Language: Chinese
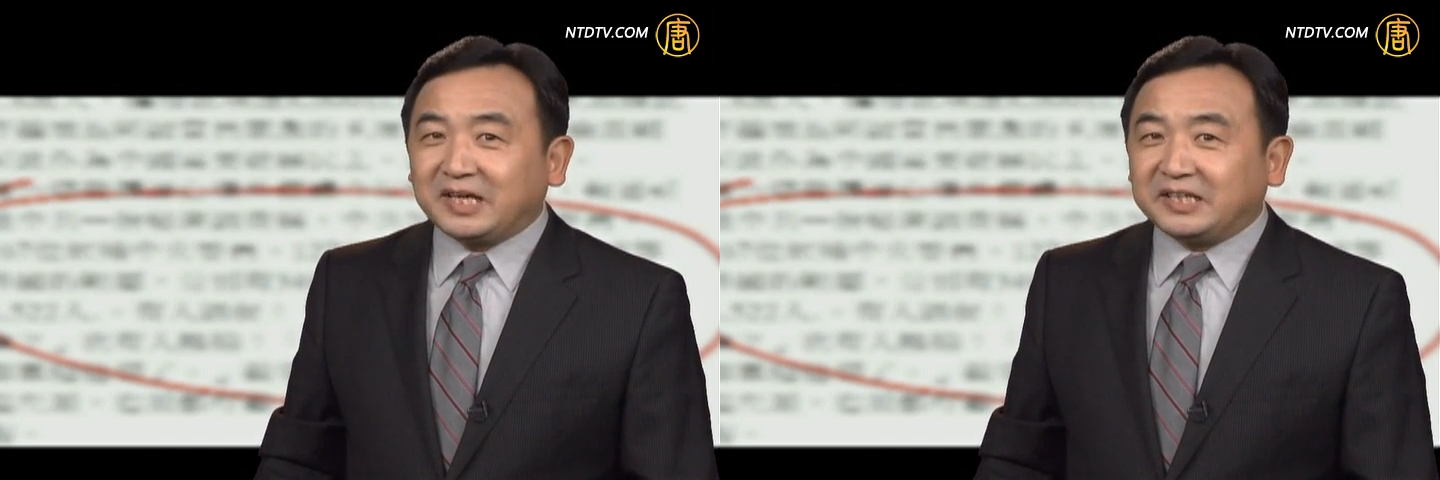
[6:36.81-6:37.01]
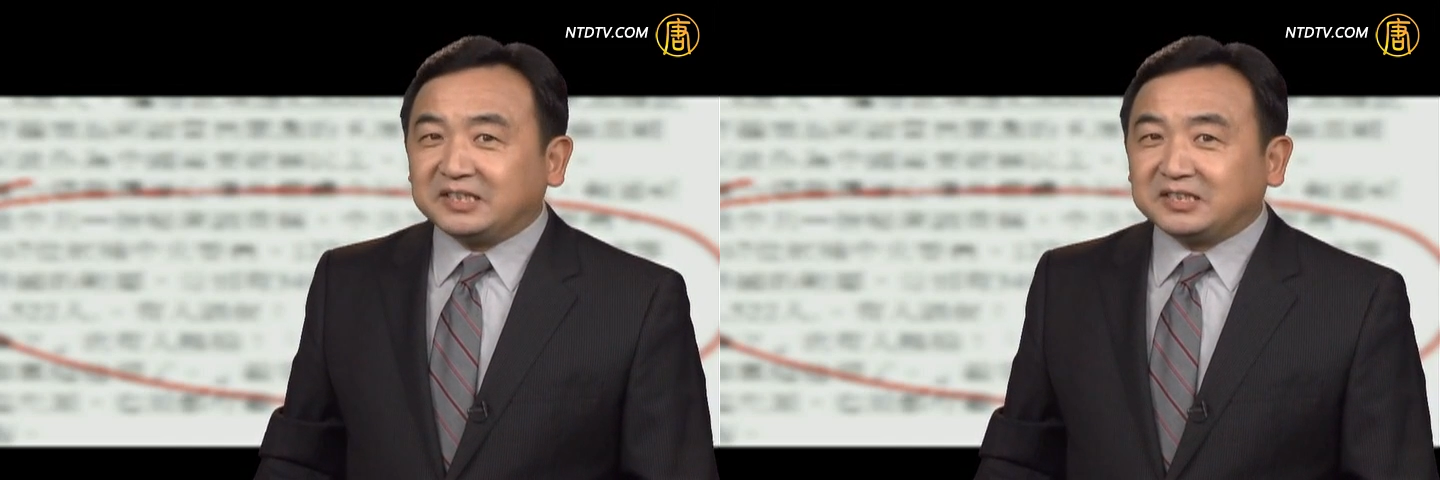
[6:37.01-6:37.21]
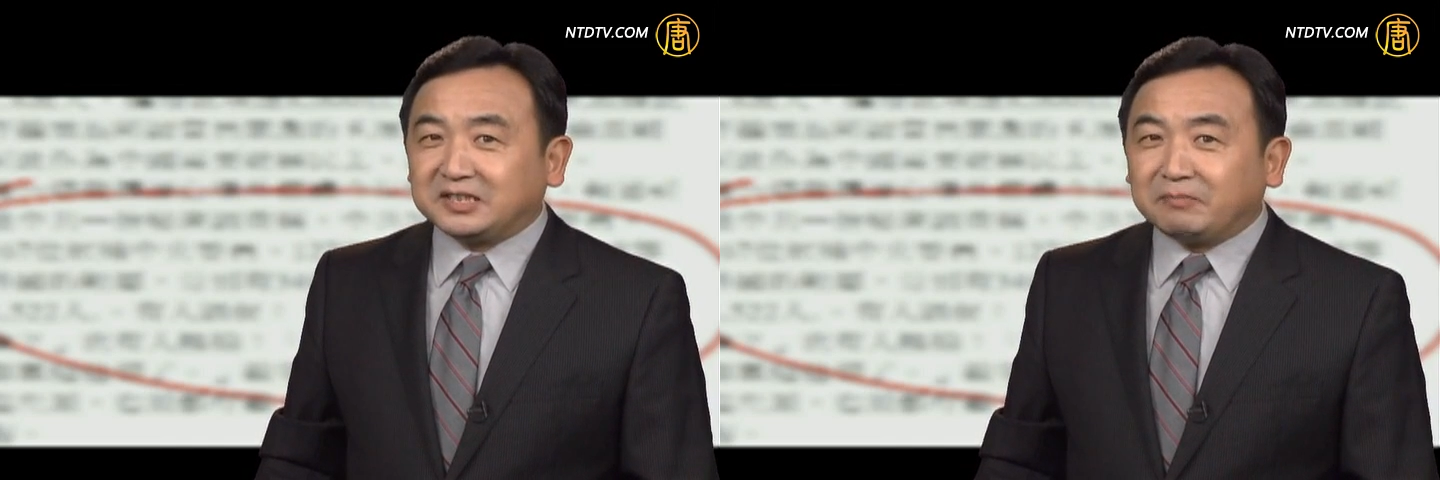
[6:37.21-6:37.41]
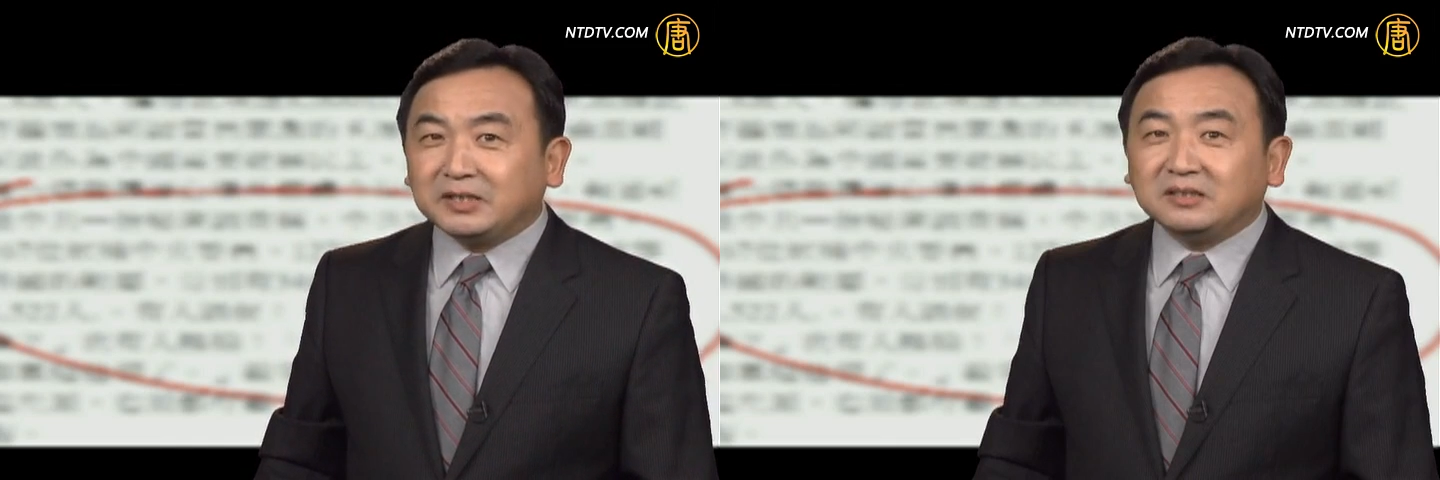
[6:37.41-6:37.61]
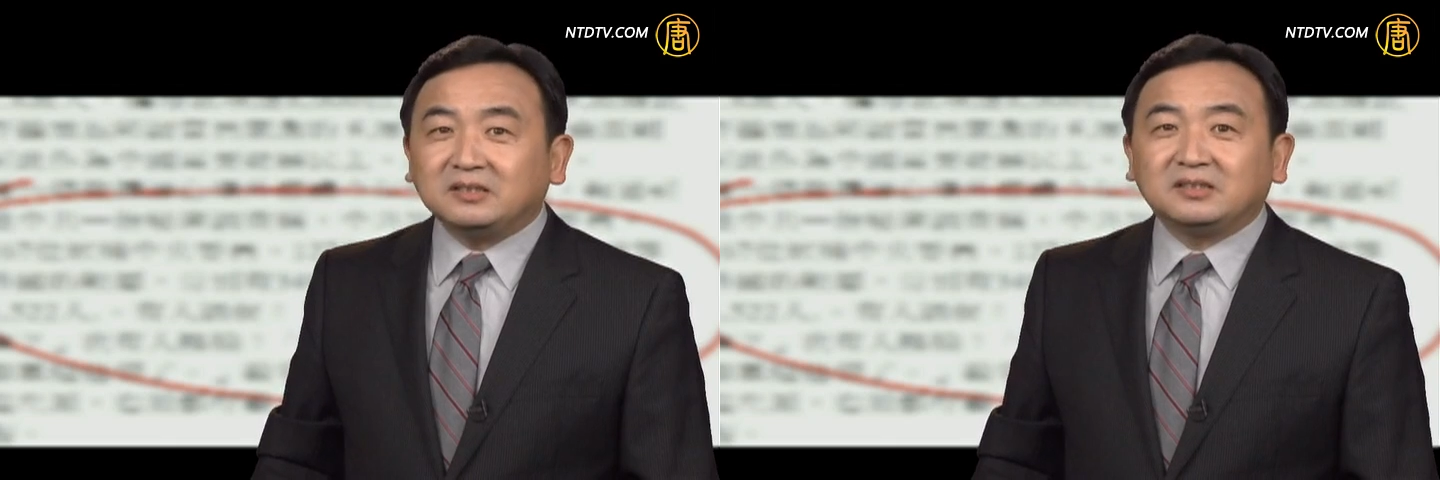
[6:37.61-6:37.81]
在一
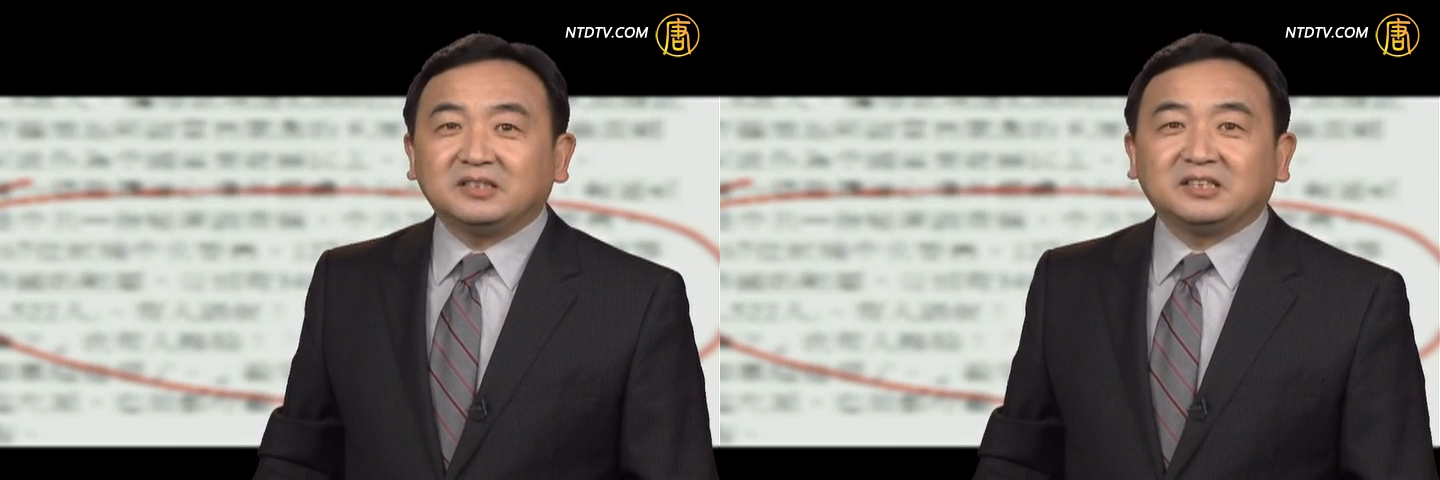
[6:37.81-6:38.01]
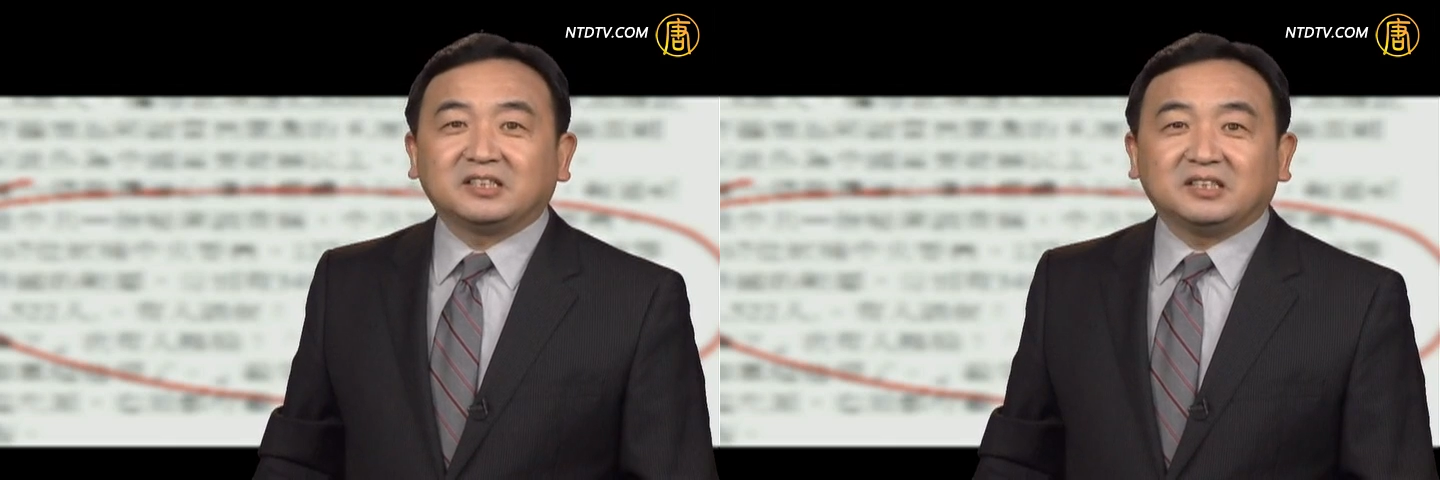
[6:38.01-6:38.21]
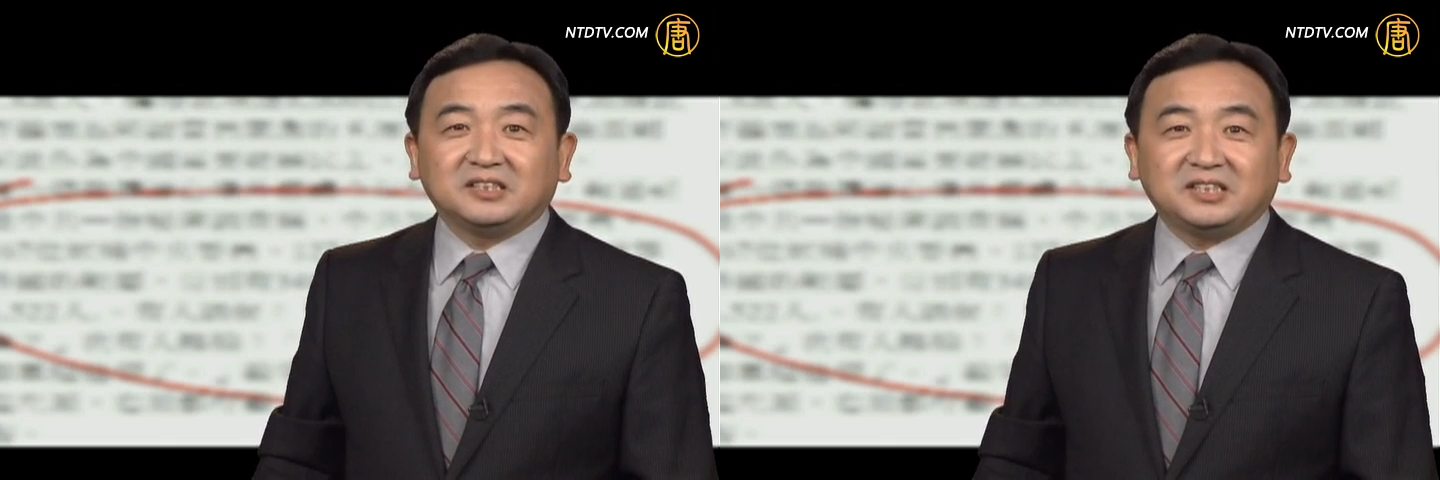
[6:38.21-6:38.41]
个